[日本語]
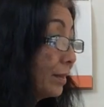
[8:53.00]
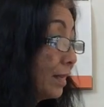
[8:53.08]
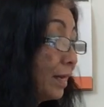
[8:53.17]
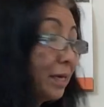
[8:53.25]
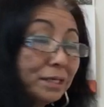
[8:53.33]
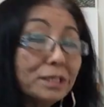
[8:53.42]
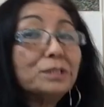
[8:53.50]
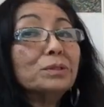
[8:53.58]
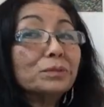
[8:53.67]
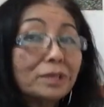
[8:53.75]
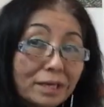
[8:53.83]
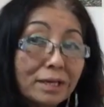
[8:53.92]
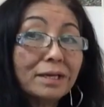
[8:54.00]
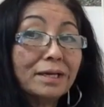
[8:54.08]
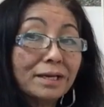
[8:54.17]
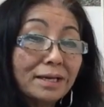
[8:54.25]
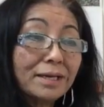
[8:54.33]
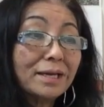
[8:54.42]
なんかいいですよね、
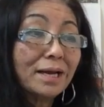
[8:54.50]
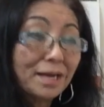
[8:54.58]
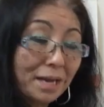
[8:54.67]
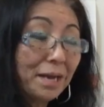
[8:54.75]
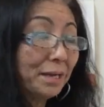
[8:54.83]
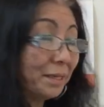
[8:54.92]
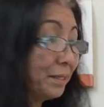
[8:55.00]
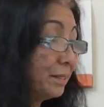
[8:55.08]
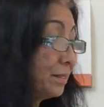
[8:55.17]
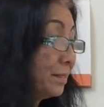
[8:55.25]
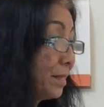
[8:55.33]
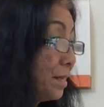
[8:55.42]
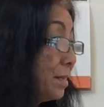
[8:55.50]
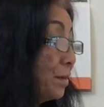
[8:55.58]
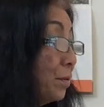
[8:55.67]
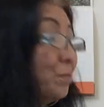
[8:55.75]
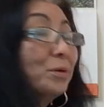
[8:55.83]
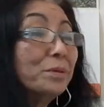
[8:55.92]
はい、って
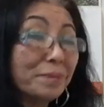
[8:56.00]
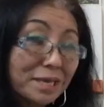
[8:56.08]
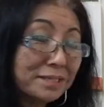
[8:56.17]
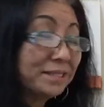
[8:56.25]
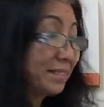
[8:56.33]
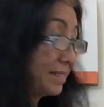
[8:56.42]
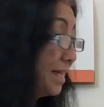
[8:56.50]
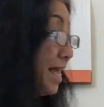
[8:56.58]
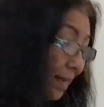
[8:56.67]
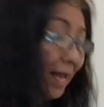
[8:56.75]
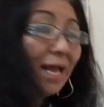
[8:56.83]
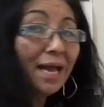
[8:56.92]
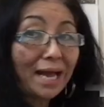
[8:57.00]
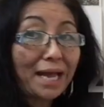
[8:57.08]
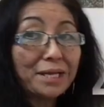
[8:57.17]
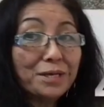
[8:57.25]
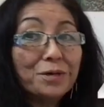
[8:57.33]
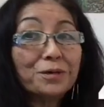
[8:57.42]
思います、は
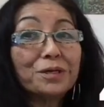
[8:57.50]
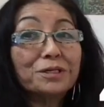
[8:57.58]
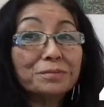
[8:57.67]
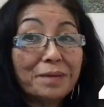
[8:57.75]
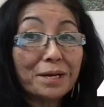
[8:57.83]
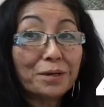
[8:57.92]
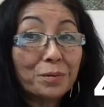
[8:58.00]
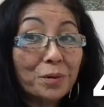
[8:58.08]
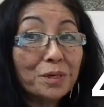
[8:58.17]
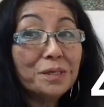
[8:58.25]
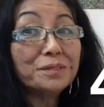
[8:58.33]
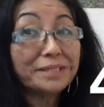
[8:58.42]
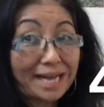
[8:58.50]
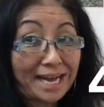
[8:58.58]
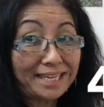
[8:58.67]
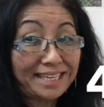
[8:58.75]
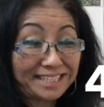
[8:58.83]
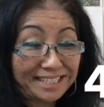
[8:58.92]
い、4曲目「子守
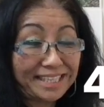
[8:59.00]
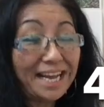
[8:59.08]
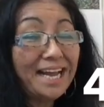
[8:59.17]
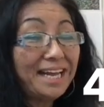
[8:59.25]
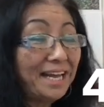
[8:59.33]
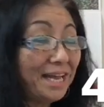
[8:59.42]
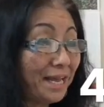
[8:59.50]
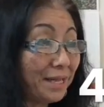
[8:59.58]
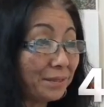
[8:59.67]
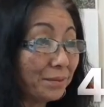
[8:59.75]
歌」です、えっ